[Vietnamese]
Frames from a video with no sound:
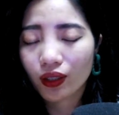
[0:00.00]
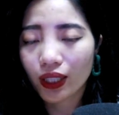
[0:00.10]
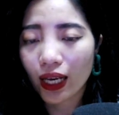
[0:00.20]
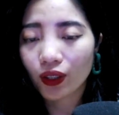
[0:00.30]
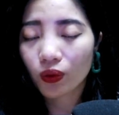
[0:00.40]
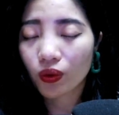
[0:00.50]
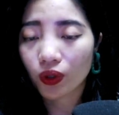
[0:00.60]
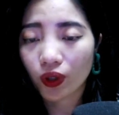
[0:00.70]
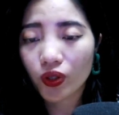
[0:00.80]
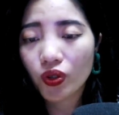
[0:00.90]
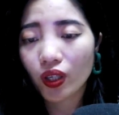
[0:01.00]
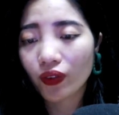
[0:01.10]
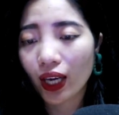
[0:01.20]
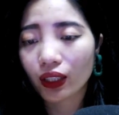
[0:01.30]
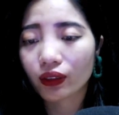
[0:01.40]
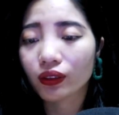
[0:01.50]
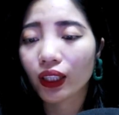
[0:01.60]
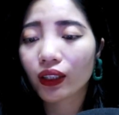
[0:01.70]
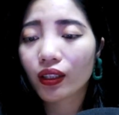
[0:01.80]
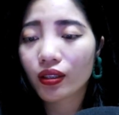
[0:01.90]
Người đàn ông ngồi nói chuyện với anh từ
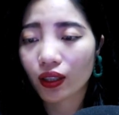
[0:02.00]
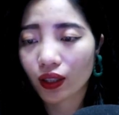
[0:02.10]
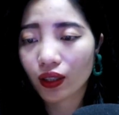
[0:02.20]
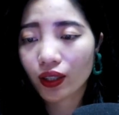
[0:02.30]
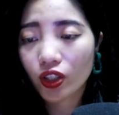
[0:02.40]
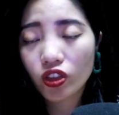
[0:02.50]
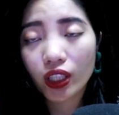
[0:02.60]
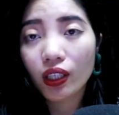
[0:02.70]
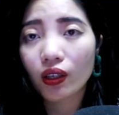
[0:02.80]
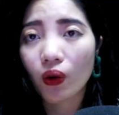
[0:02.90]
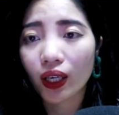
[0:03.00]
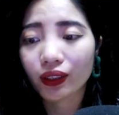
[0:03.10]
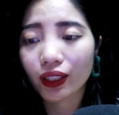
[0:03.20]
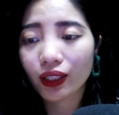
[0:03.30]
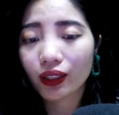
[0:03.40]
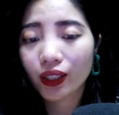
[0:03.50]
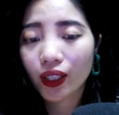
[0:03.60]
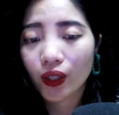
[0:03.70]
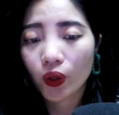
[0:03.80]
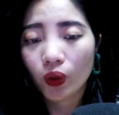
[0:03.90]
nãy đến giờ chính là Hoàng Thiên,
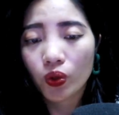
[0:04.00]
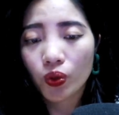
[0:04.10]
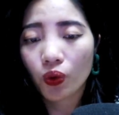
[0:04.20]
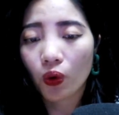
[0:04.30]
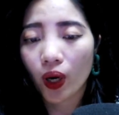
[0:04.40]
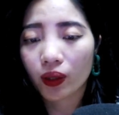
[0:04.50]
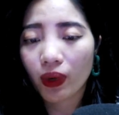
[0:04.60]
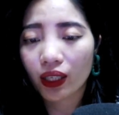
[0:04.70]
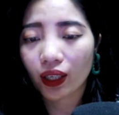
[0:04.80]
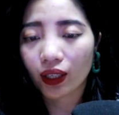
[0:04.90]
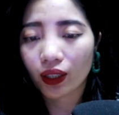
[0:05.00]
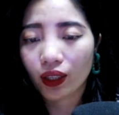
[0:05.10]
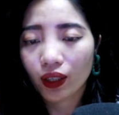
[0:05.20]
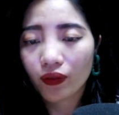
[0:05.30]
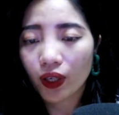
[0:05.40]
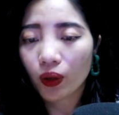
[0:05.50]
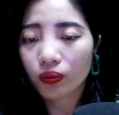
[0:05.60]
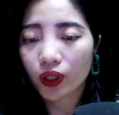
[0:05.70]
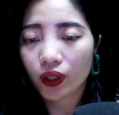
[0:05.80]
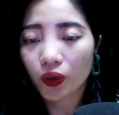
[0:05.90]
chủ của quán bar này và
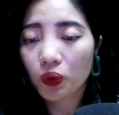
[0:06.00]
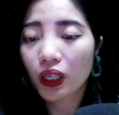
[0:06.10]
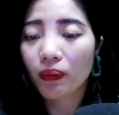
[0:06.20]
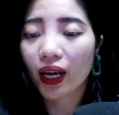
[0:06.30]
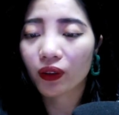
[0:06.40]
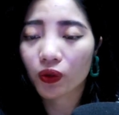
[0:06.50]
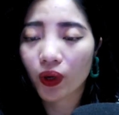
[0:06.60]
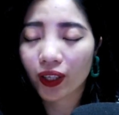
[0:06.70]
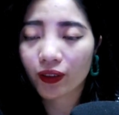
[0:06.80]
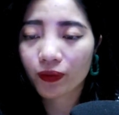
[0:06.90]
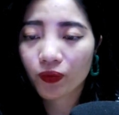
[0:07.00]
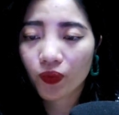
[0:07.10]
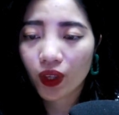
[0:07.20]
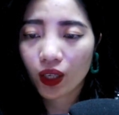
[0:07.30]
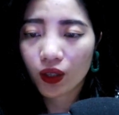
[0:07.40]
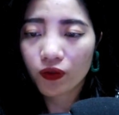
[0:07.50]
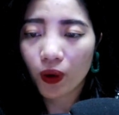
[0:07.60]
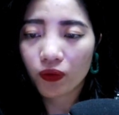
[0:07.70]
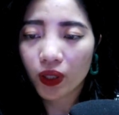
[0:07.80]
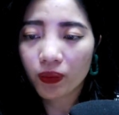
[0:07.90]
đồng thời cũng là bạn của anh.
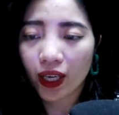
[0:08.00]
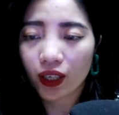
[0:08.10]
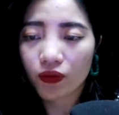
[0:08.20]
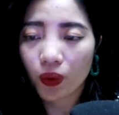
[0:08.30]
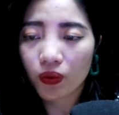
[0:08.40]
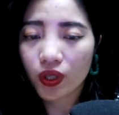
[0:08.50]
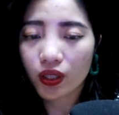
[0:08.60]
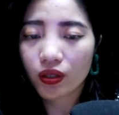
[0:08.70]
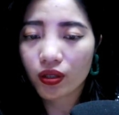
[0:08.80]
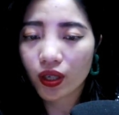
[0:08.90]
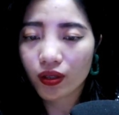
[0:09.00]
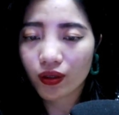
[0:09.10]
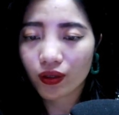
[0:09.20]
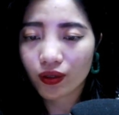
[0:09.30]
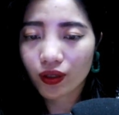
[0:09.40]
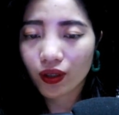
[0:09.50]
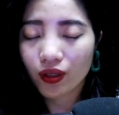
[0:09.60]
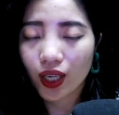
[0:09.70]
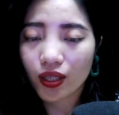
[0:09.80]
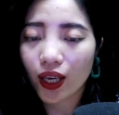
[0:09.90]
Phòng VIP này vốn dĩ được xây dựng
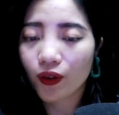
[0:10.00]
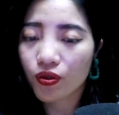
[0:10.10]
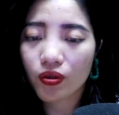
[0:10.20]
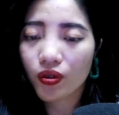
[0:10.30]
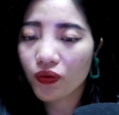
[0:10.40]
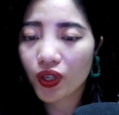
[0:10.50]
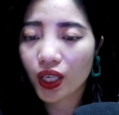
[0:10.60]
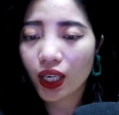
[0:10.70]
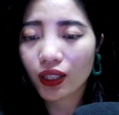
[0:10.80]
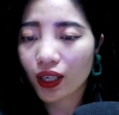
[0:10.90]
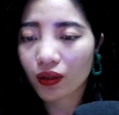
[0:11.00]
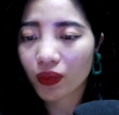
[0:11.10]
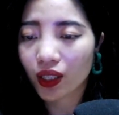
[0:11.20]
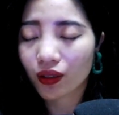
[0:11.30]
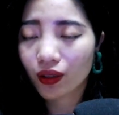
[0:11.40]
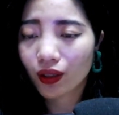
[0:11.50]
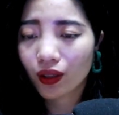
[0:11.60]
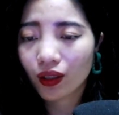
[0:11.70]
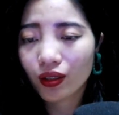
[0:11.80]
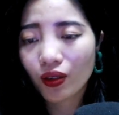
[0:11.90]
để dành cho những vị khách đặc biệt,
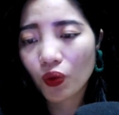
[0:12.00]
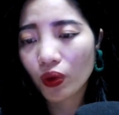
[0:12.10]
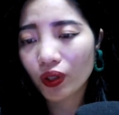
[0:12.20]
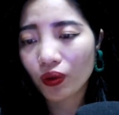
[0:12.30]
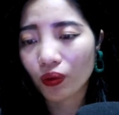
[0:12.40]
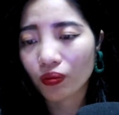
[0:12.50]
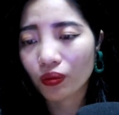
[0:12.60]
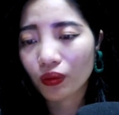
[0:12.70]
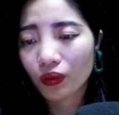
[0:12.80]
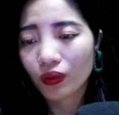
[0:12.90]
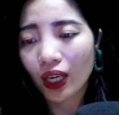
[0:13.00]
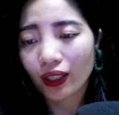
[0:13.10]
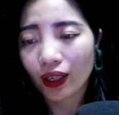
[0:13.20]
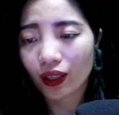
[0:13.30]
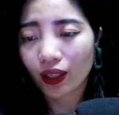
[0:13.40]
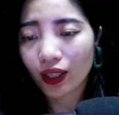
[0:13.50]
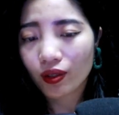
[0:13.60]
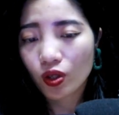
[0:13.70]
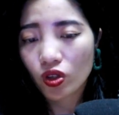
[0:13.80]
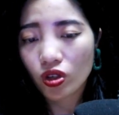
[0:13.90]
nhưng cuối cùng lại đặc cách
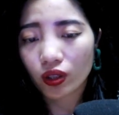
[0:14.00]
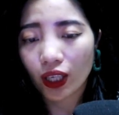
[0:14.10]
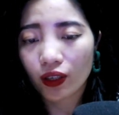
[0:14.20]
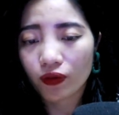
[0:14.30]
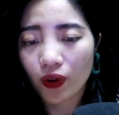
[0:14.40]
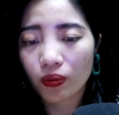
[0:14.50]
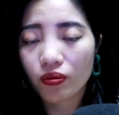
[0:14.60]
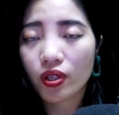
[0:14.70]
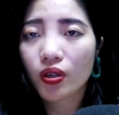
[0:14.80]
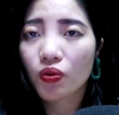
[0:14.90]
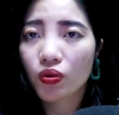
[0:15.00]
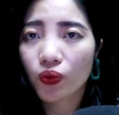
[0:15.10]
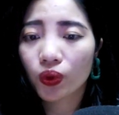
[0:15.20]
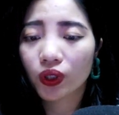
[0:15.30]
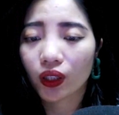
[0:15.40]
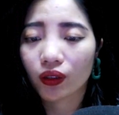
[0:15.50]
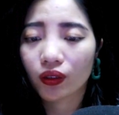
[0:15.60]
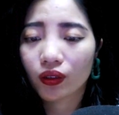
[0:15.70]
trở thành phòng riêng của Vũ Thần.